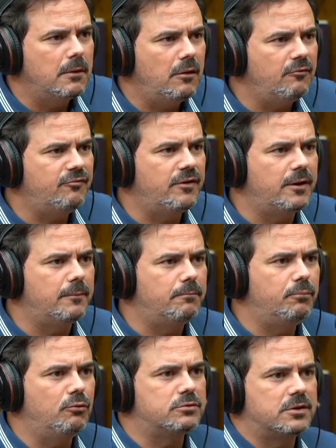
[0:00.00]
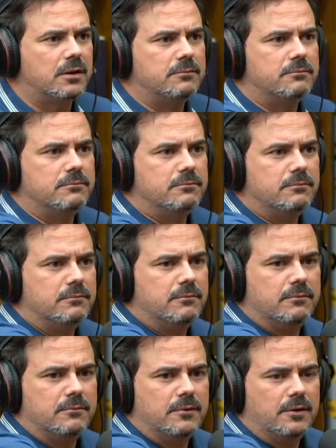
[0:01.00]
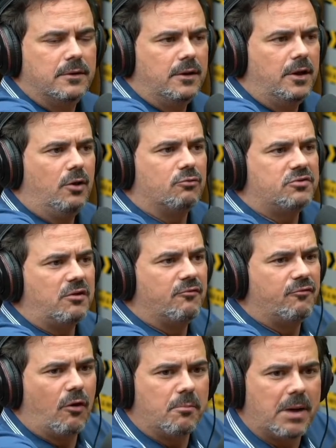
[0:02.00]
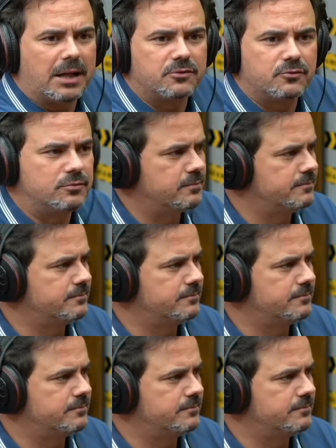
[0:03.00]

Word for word: Aí eu falei, puta. O moleque é louco. Eu tenho formato.